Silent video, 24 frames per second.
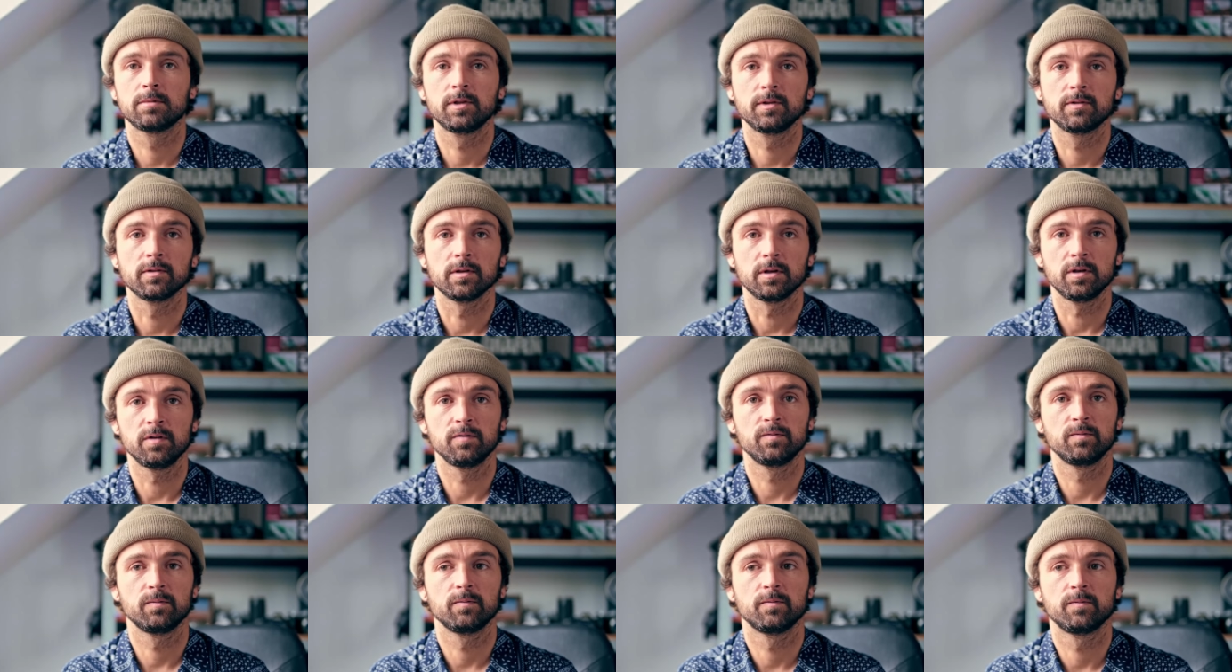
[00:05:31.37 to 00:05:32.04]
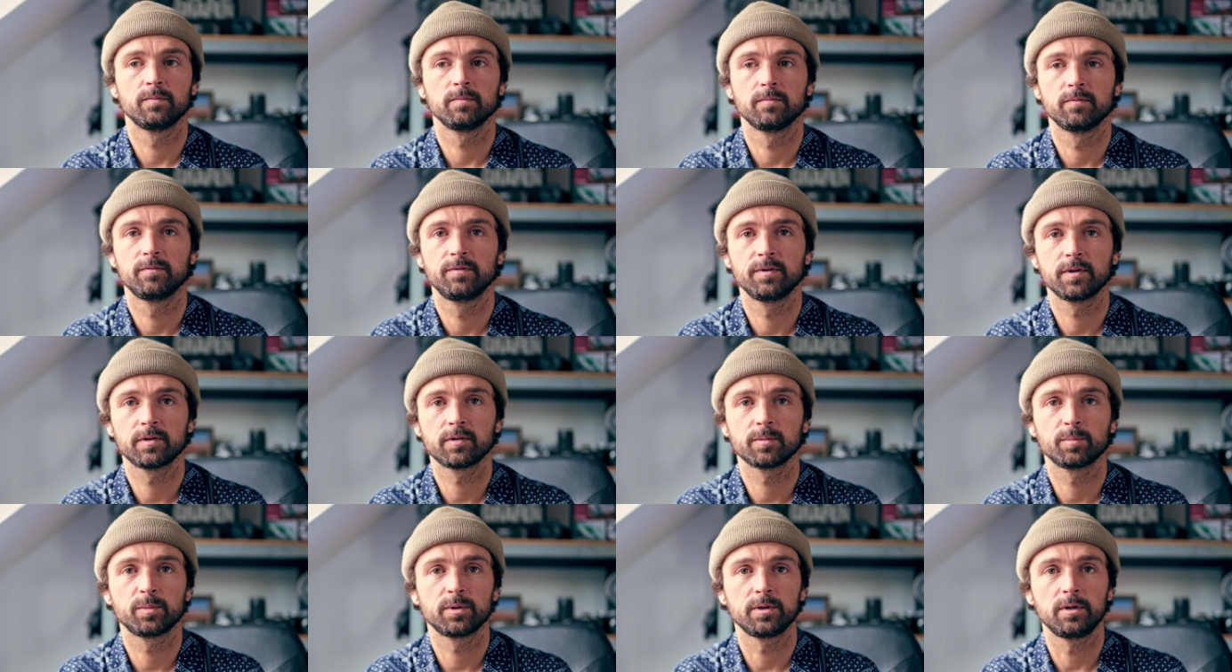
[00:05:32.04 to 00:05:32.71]
diesen
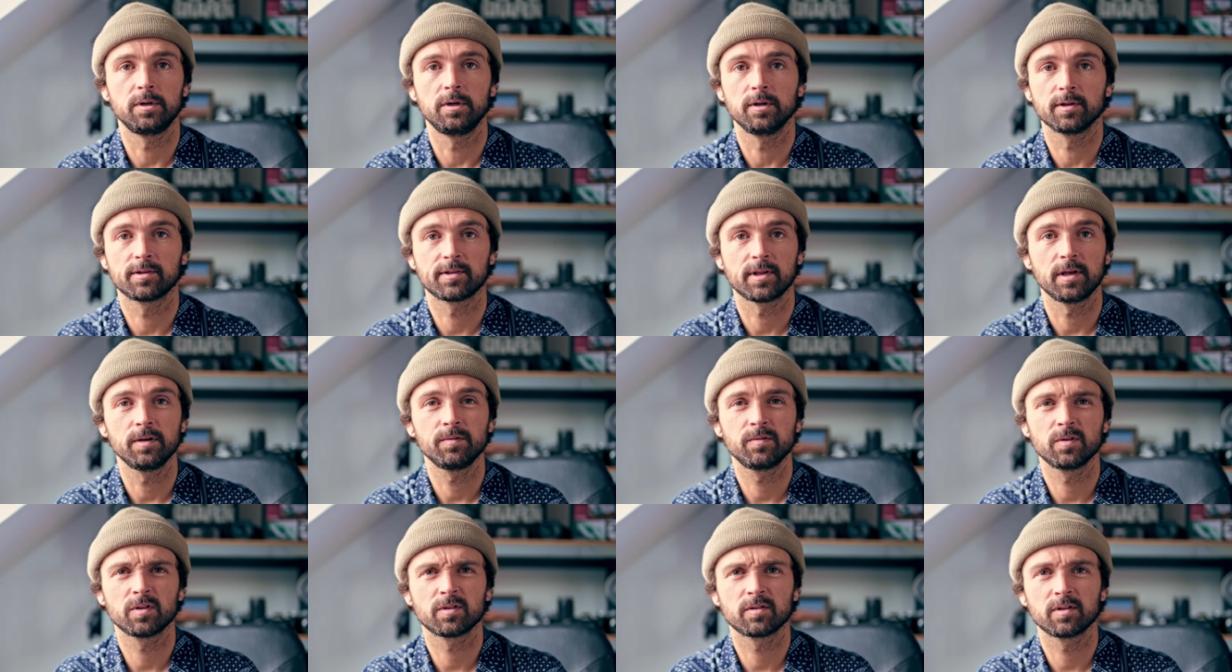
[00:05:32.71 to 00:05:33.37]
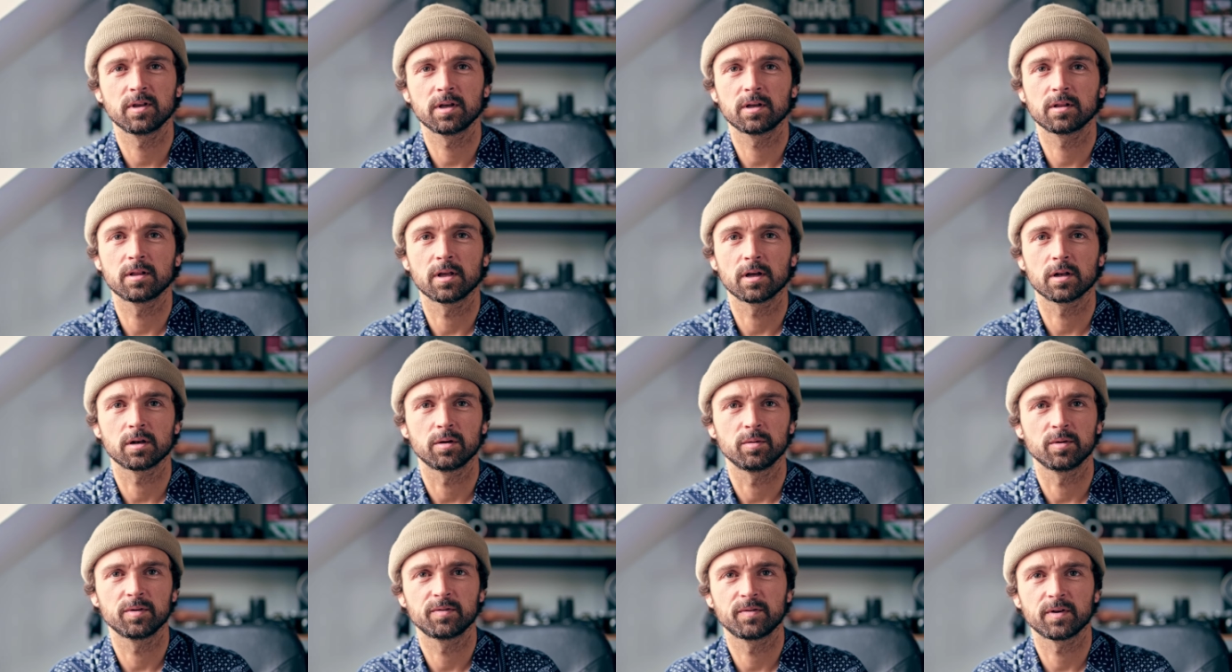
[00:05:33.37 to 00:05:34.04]
Invisible Safety Stick, der
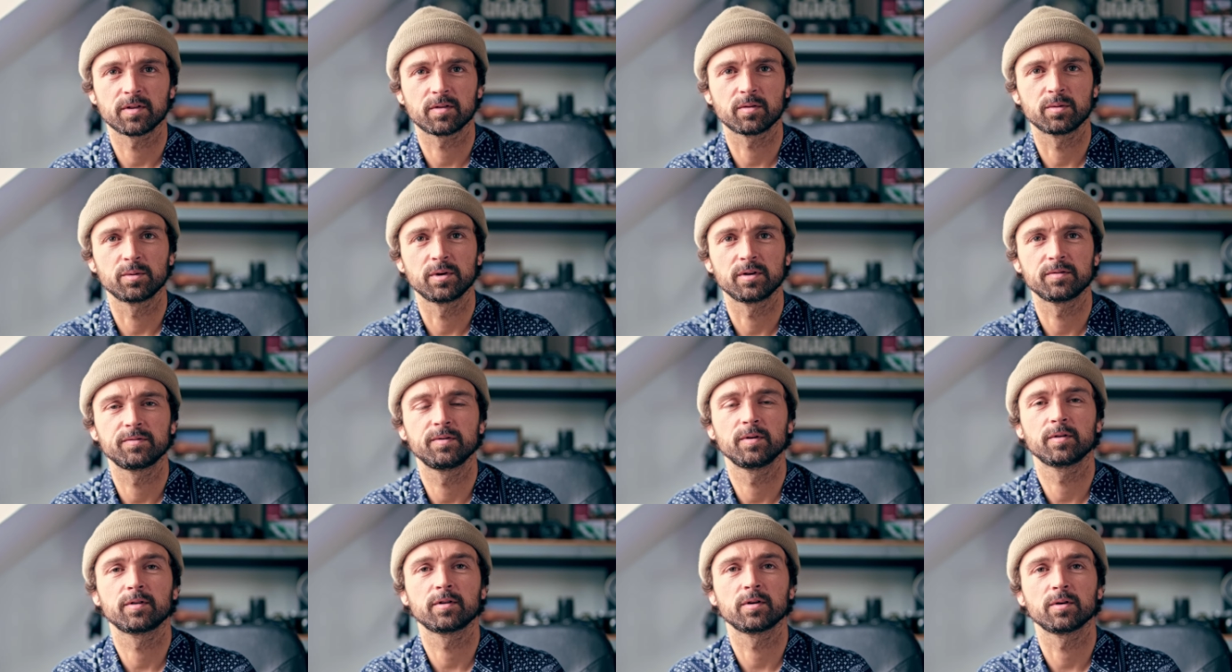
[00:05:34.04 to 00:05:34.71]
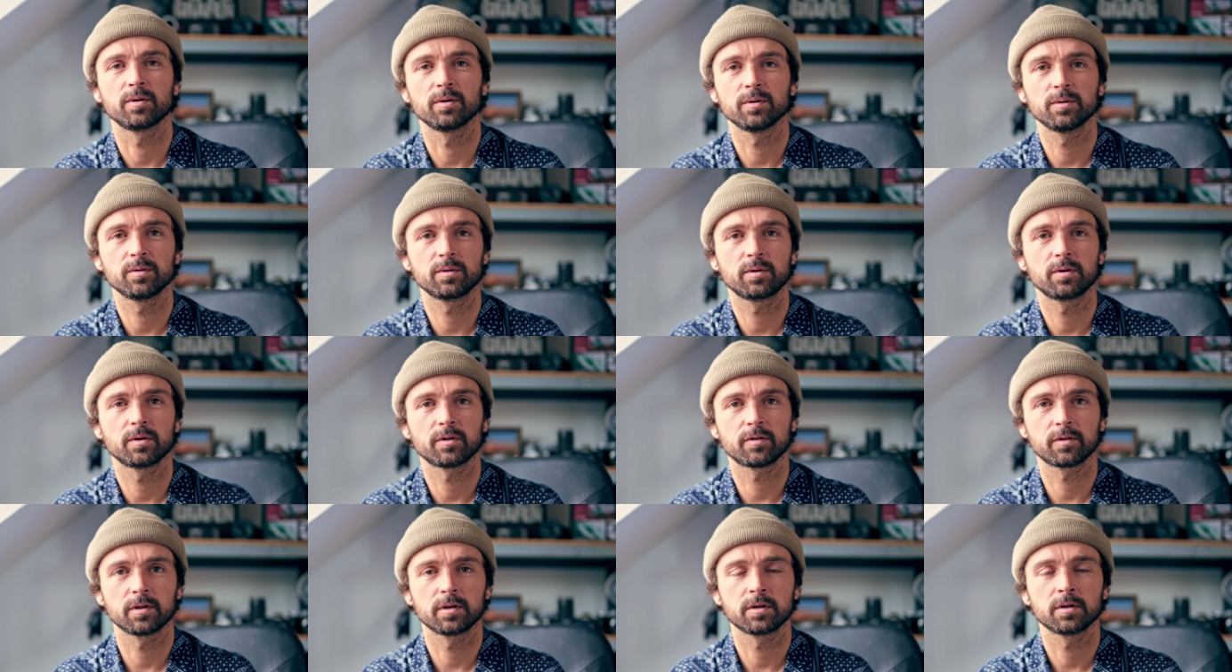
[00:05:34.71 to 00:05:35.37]
glaube ich fast 140 Euro
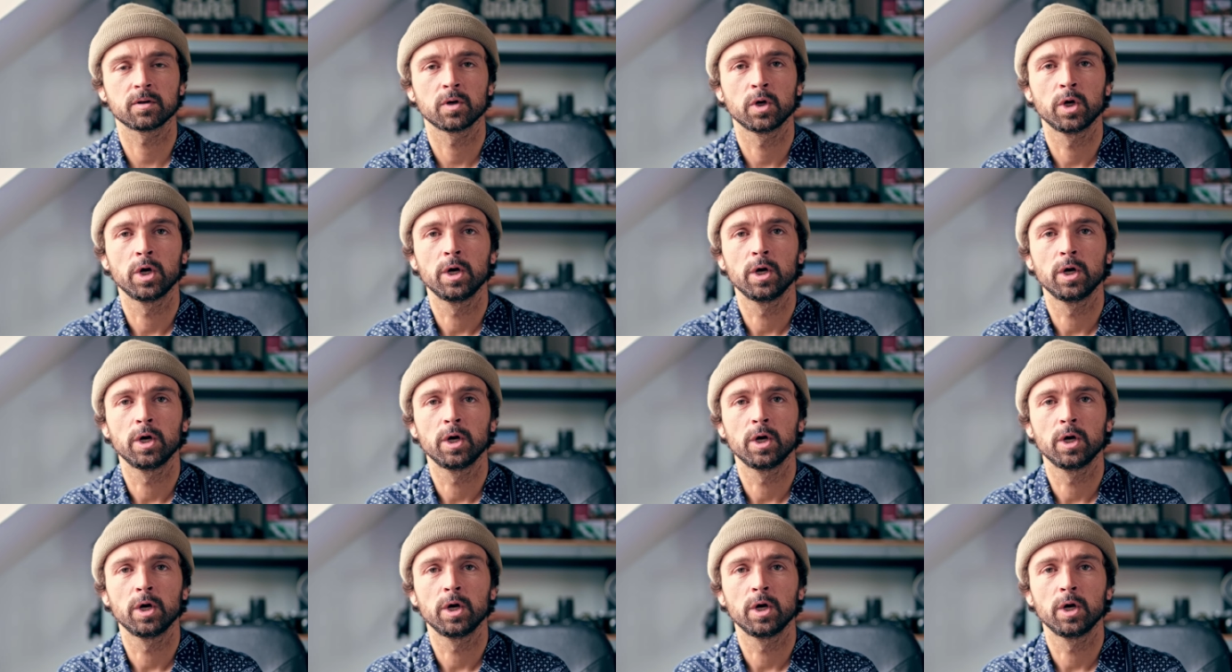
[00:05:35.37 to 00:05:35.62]
kostet.